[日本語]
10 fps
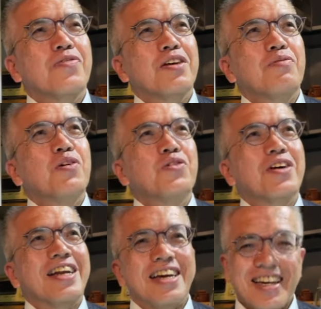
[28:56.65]
疑問符
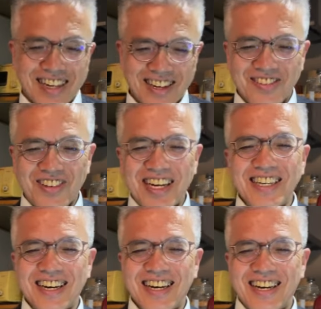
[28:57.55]
がねあの皆
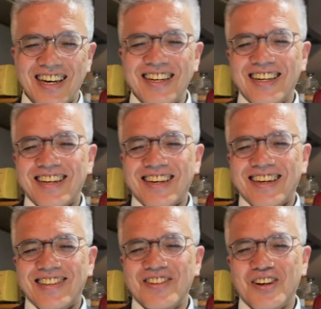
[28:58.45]
さんから
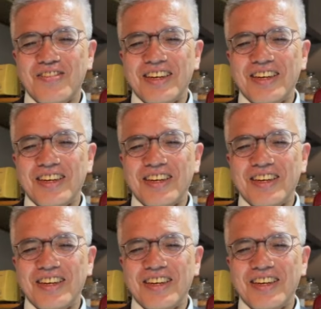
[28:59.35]
のコメン